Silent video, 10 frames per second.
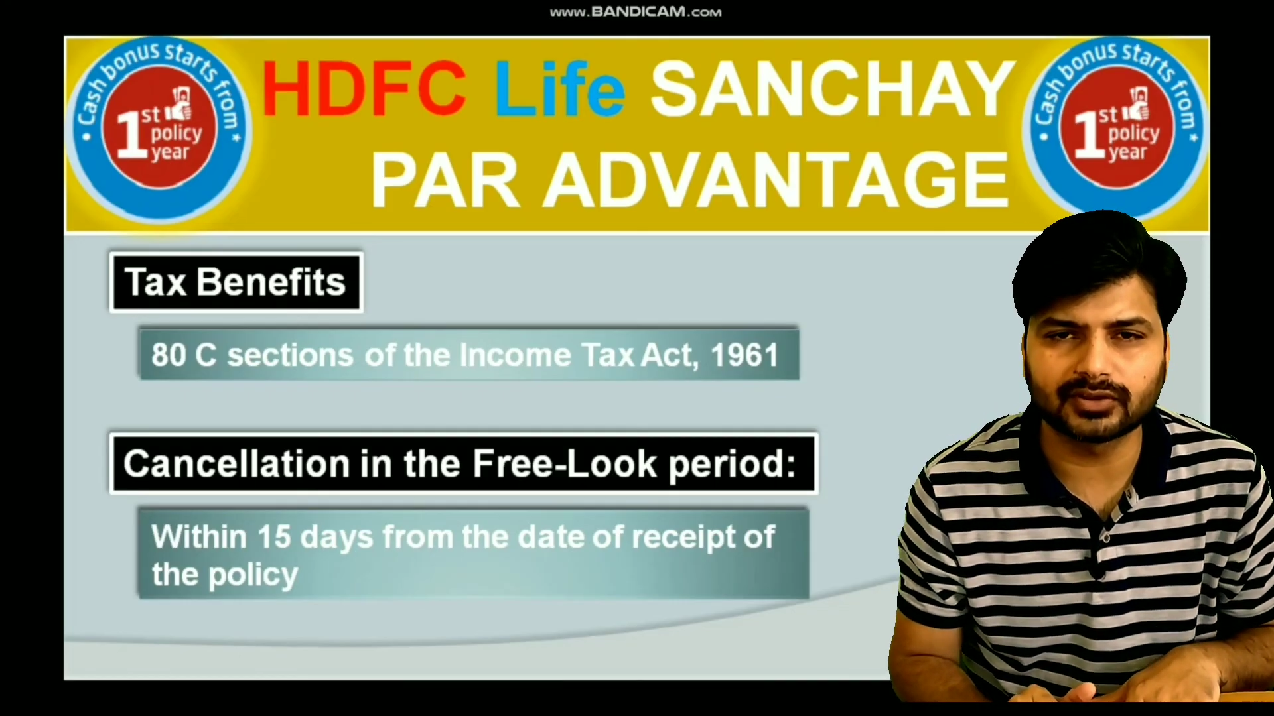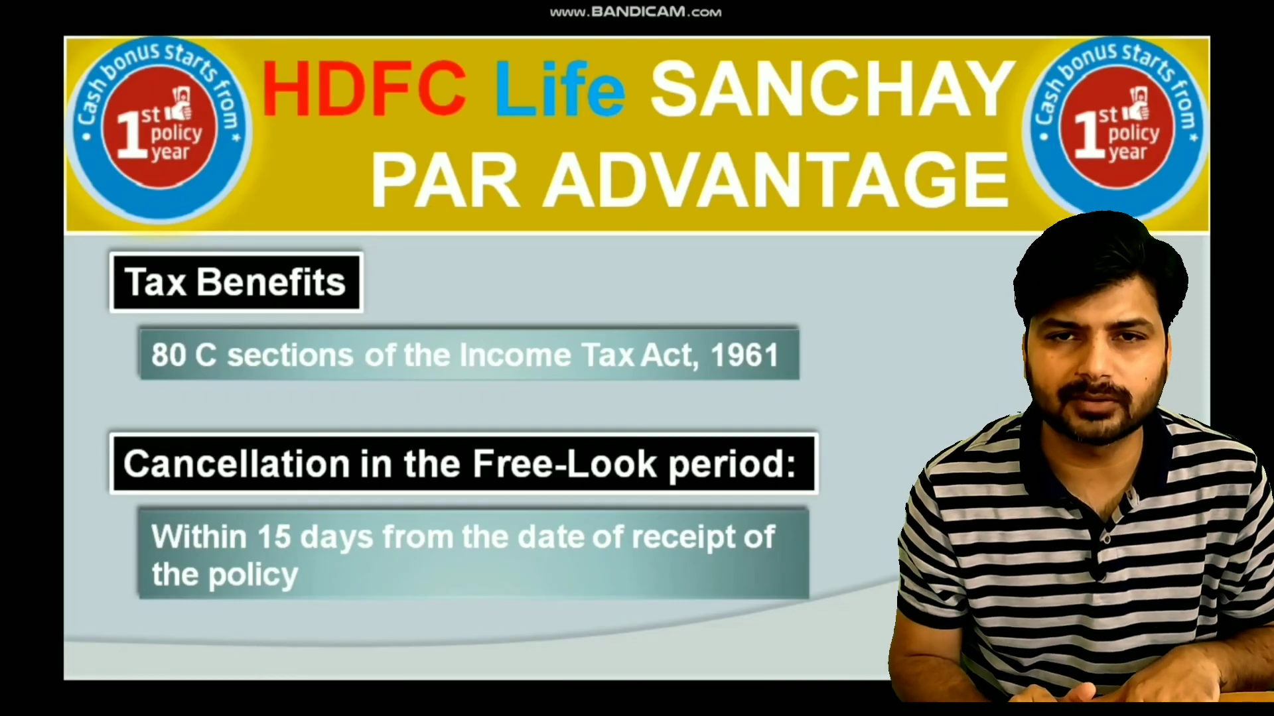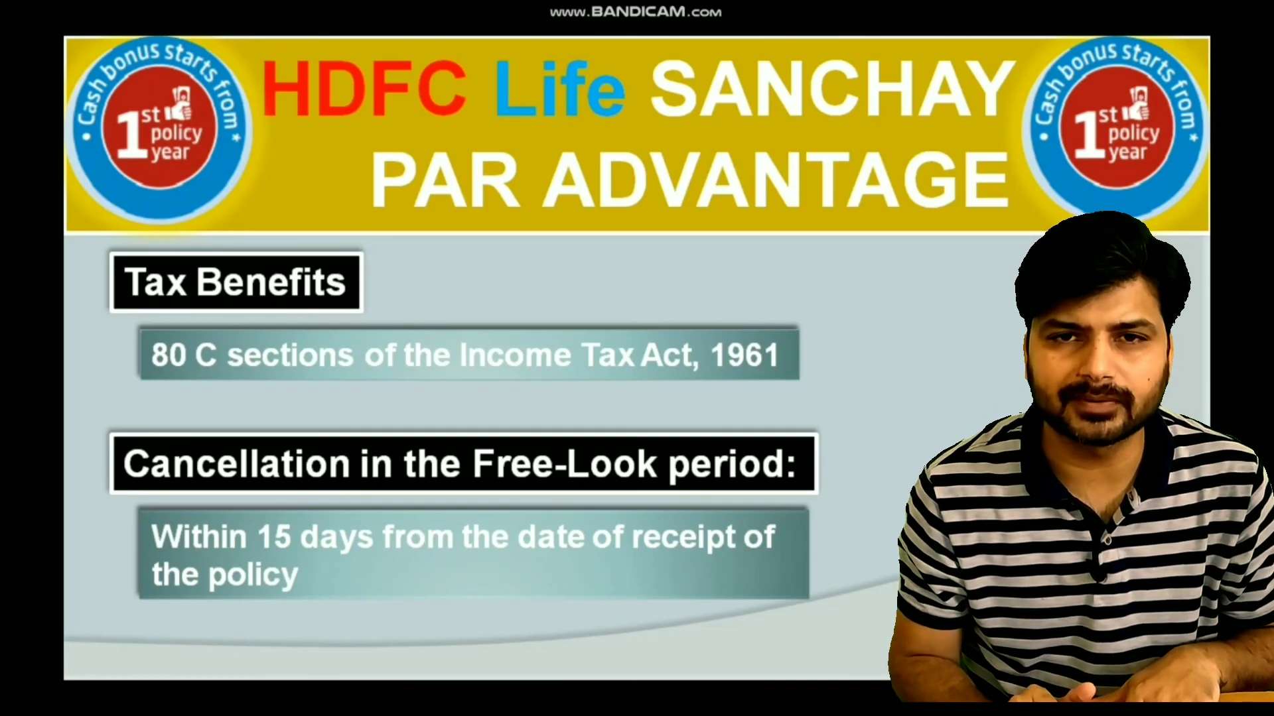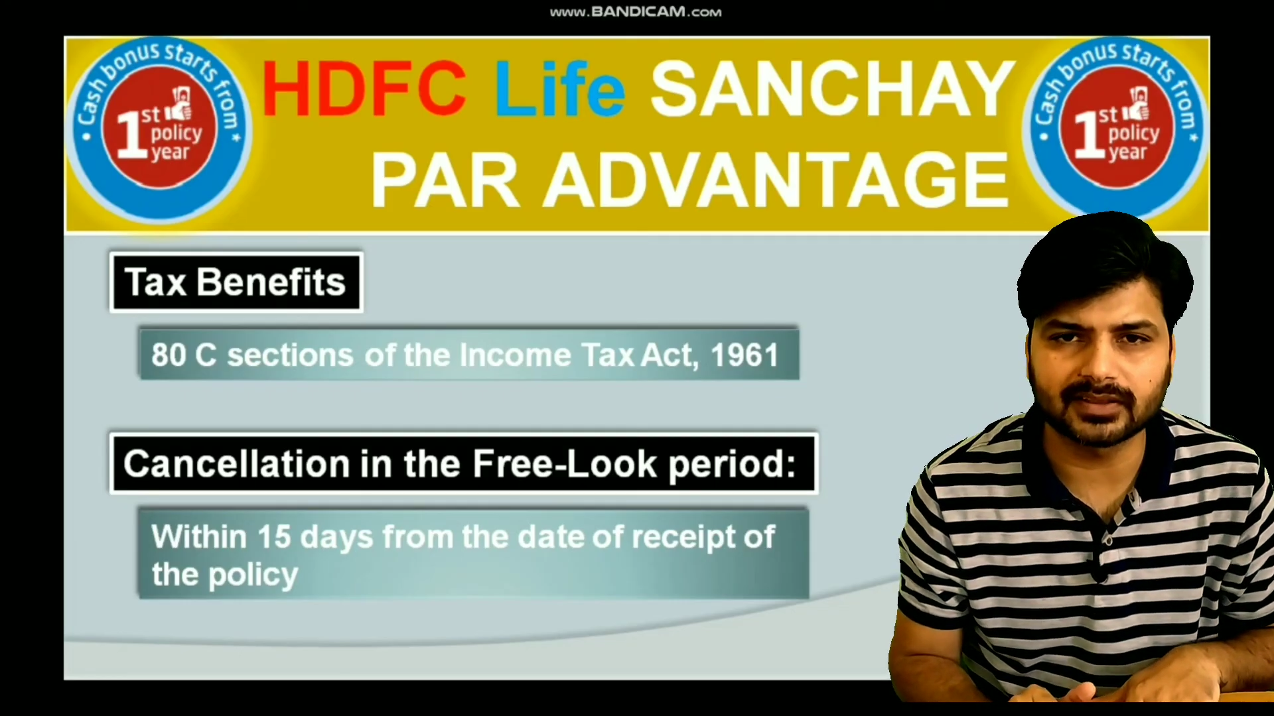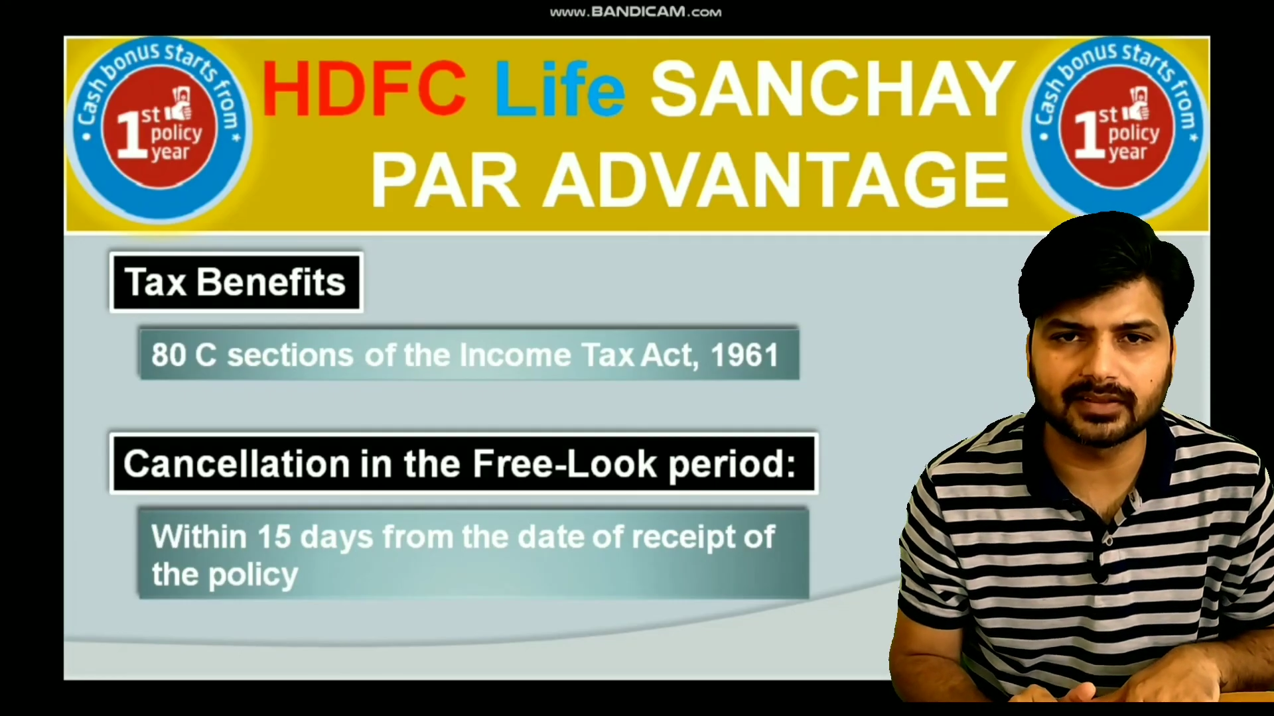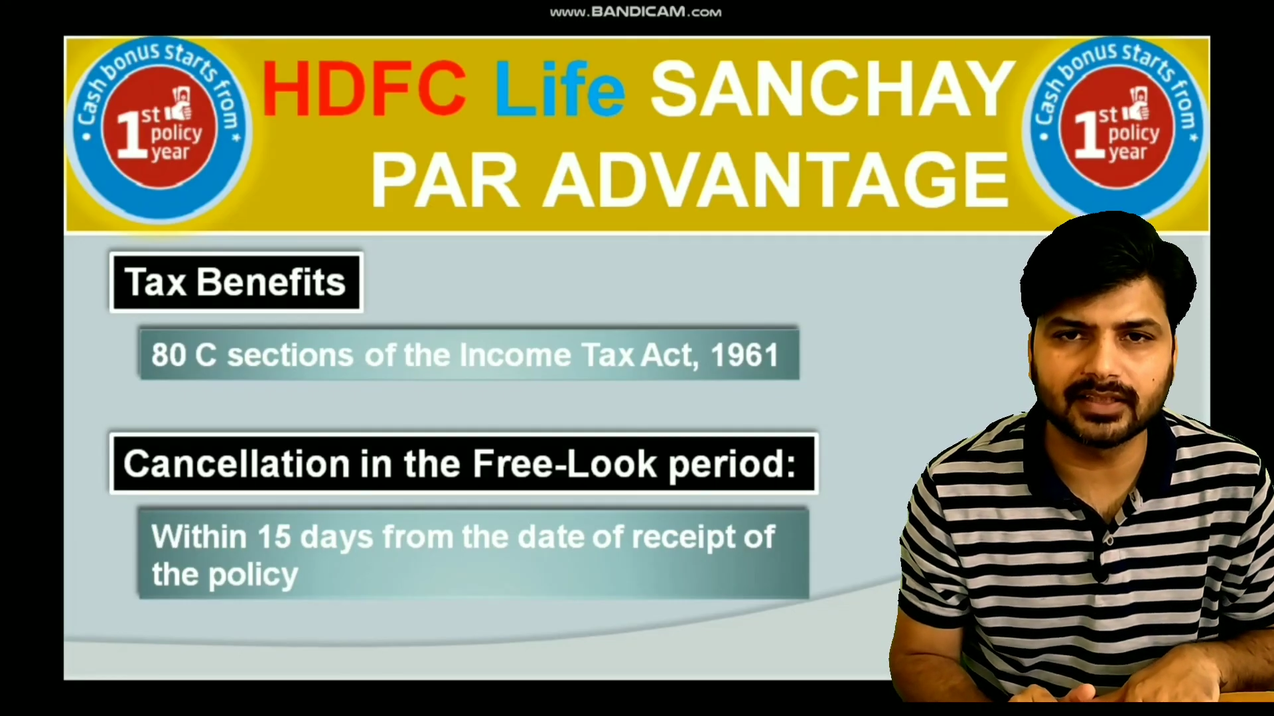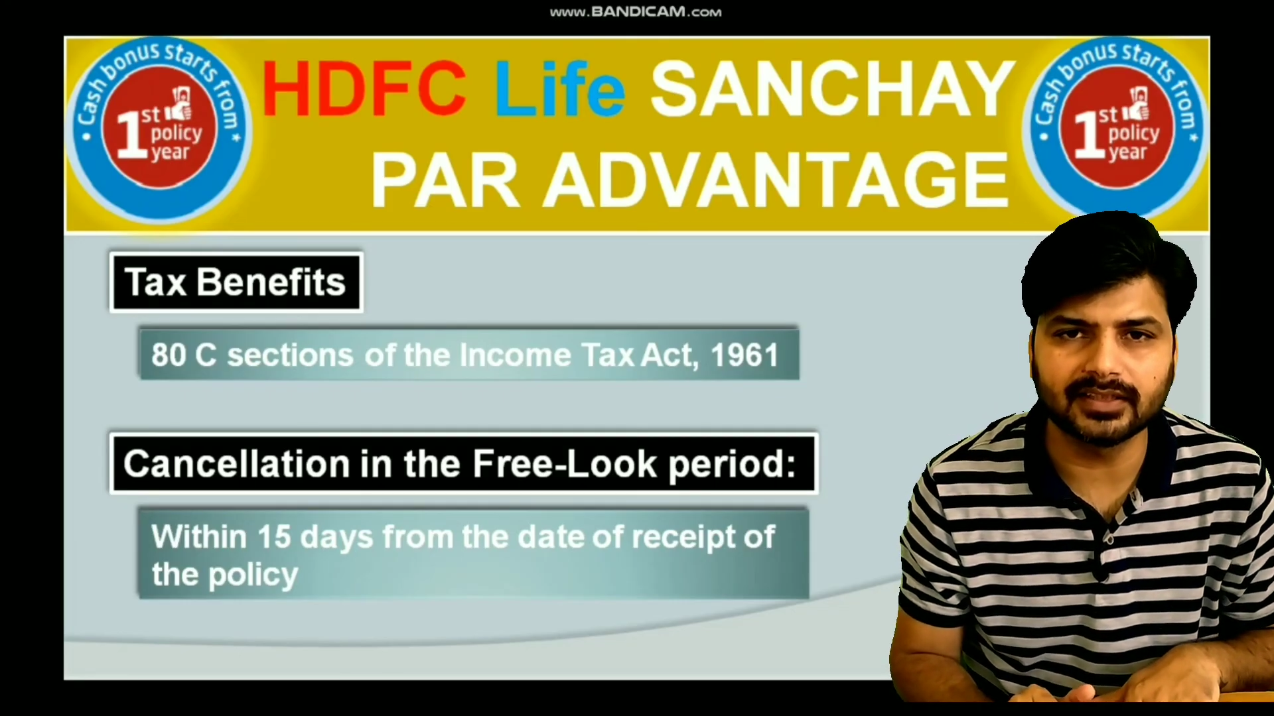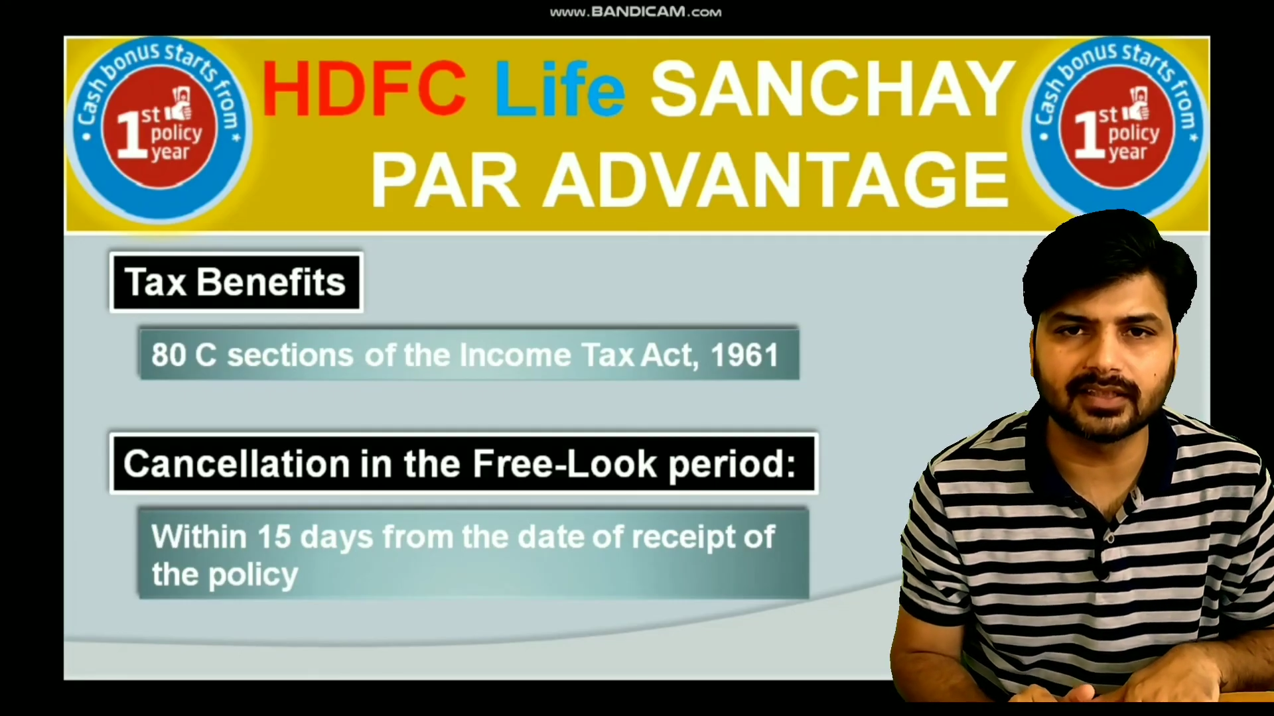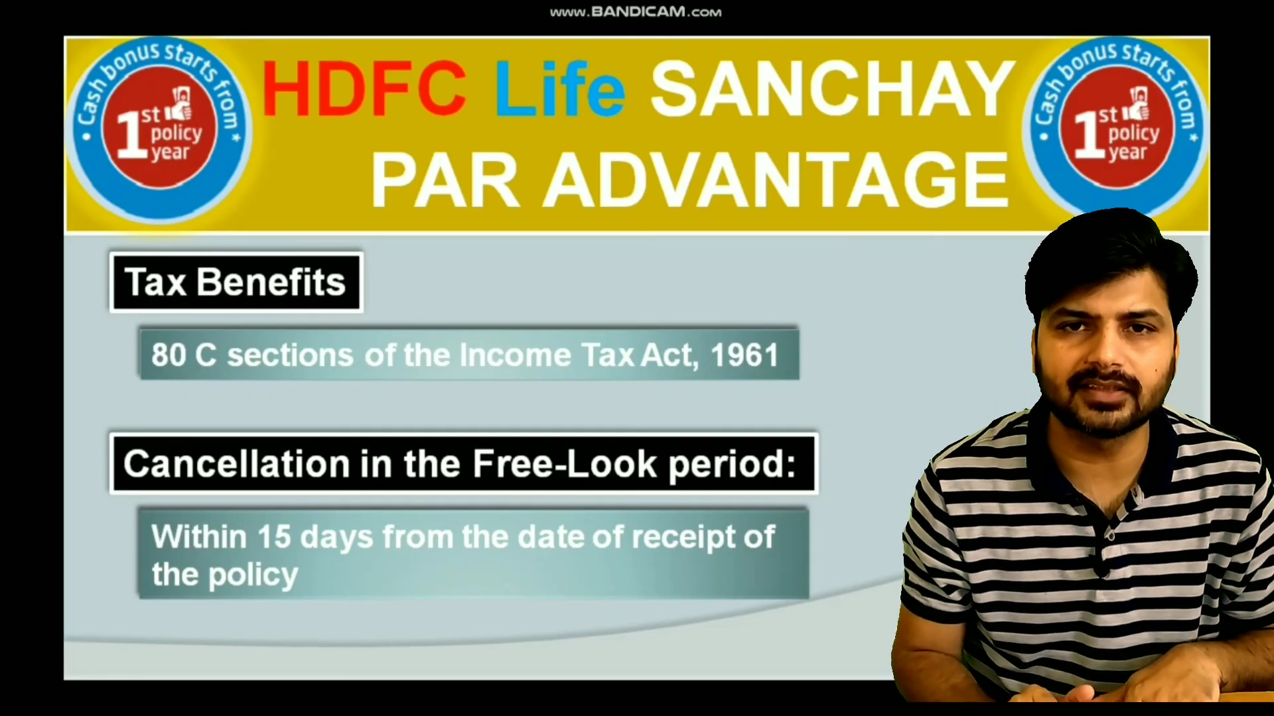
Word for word: पॉलिसी पसंद नहीं